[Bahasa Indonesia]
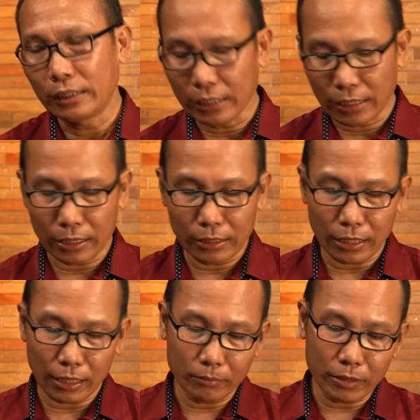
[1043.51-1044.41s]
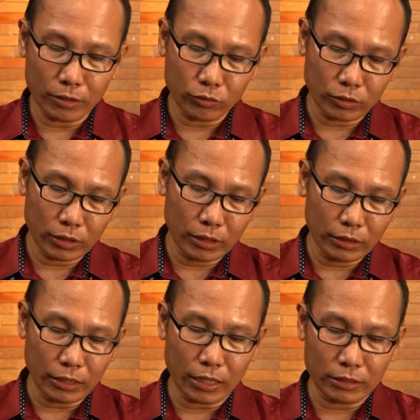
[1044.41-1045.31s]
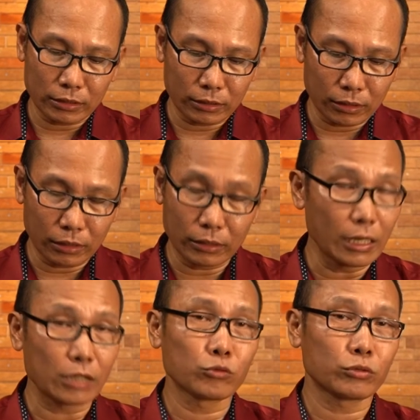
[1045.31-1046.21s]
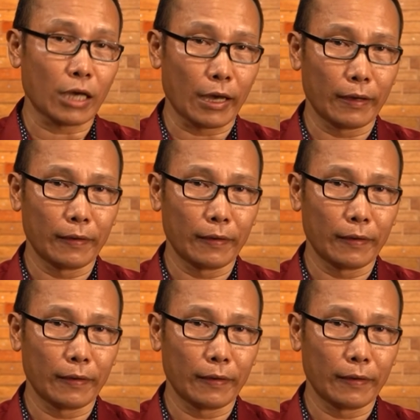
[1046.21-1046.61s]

Tinggal di dalam Yesus ini tidak eh, tidak susah.